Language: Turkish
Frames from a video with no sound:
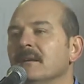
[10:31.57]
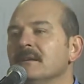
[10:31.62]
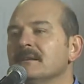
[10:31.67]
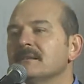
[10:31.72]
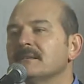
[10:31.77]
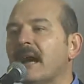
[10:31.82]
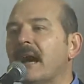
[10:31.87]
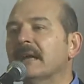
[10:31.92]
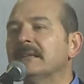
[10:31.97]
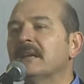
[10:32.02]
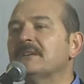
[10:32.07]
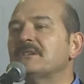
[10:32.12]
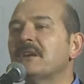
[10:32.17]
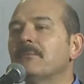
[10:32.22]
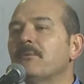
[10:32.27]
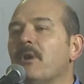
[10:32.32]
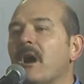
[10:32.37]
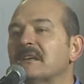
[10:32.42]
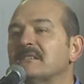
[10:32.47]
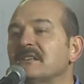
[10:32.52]

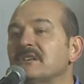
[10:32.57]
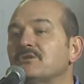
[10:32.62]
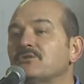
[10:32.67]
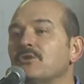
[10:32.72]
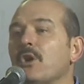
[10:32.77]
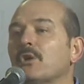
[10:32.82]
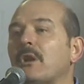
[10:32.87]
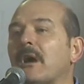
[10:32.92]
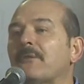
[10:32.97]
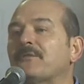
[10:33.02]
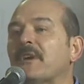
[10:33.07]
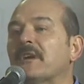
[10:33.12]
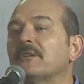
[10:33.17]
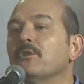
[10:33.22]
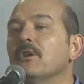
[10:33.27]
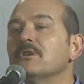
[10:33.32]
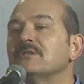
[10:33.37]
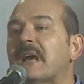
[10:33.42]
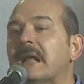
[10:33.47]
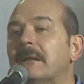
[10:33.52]
Sadece bu aziz coğrafyanın
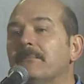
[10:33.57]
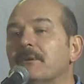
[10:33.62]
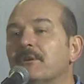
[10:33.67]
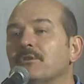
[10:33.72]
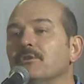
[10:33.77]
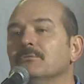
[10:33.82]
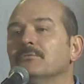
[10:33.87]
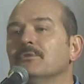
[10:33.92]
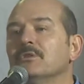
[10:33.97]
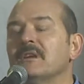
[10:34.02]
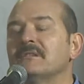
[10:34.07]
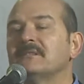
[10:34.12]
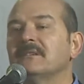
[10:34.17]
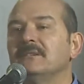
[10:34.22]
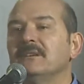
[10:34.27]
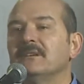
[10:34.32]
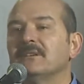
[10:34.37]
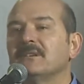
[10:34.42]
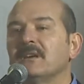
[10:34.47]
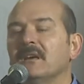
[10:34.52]
özel bir
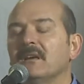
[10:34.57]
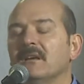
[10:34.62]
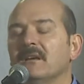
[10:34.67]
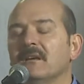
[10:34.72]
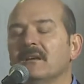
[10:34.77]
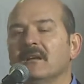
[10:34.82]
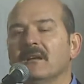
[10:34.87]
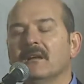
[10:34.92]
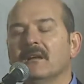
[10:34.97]
numunesidir ki